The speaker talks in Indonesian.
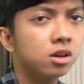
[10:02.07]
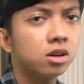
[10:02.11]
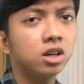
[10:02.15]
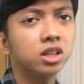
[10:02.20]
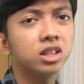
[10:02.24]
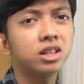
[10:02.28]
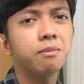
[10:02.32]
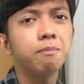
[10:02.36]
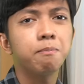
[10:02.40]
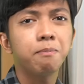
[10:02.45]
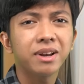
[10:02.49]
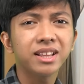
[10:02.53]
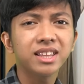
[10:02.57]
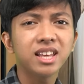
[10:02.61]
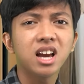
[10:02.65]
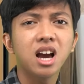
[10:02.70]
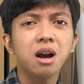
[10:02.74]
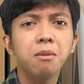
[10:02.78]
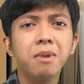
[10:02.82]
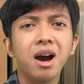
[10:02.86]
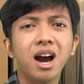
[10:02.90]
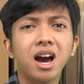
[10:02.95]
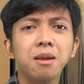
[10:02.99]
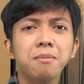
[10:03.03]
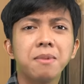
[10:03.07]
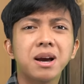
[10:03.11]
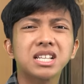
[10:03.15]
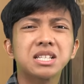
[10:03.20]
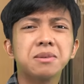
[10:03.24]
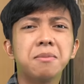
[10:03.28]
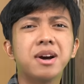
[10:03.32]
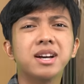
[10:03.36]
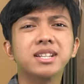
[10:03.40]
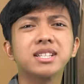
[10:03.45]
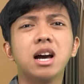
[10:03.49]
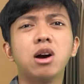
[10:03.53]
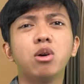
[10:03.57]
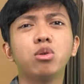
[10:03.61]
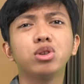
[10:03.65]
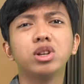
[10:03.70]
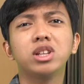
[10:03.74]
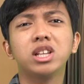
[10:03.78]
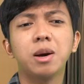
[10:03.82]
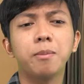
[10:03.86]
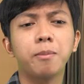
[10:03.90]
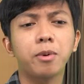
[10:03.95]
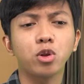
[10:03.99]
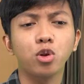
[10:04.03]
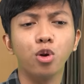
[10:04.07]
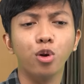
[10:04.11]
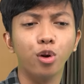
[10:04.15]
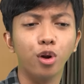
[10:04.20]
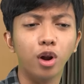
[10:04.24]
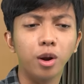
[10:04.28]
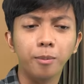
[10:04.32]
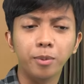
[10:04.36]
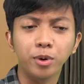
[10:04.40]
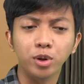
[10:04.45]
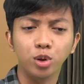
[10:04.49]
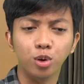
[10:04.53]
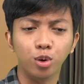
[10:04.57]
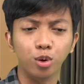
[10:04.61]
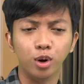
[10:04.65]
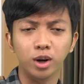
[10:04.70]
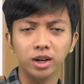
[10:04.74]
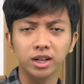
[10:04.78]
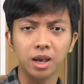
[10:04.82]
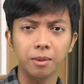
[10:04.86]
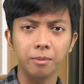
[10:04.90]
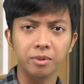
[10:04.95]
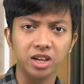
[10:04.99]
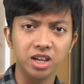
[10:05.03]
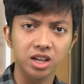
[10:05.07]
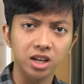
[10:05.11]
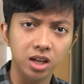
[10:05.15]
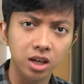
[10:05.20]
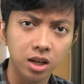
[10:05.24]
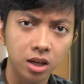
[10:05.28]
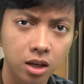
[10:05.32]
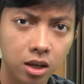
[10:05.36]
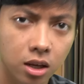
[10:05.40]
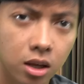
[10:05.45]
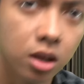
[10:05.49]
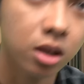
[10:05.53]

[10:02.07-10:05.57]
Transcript: Ke tempat yang gak bakal maksa-maksa aku tentang perjodohan-perjodohan kayak begini